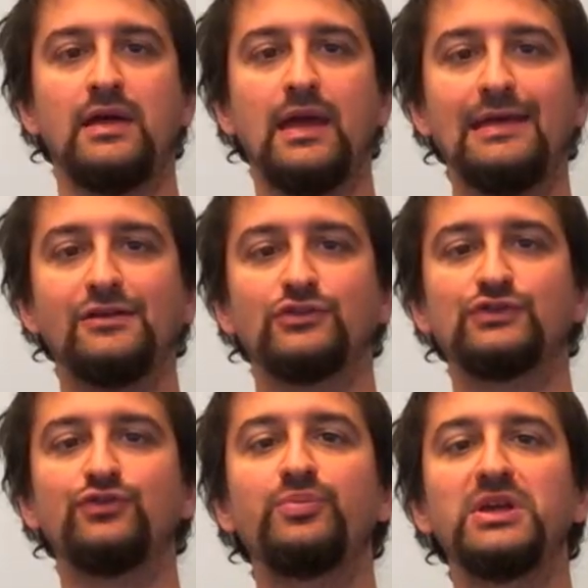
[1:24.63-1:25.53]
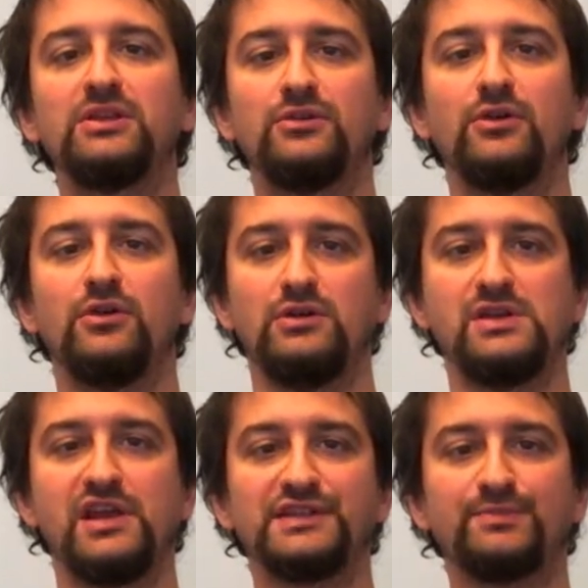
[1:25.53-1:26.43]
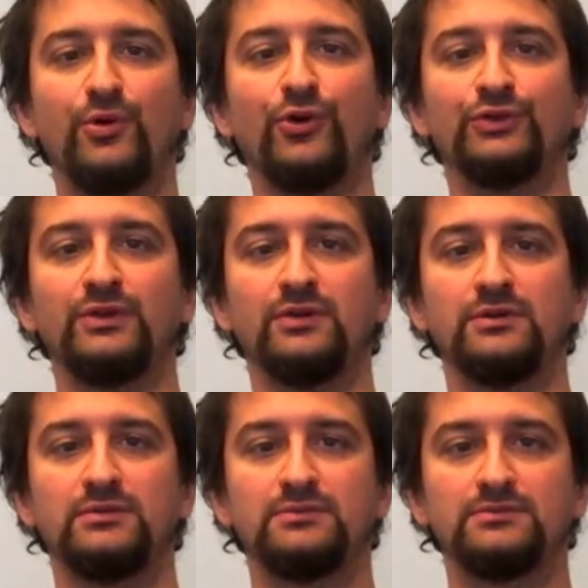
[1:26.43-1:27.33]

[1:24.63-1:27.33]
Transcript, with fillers: e io stupito gli rispondo,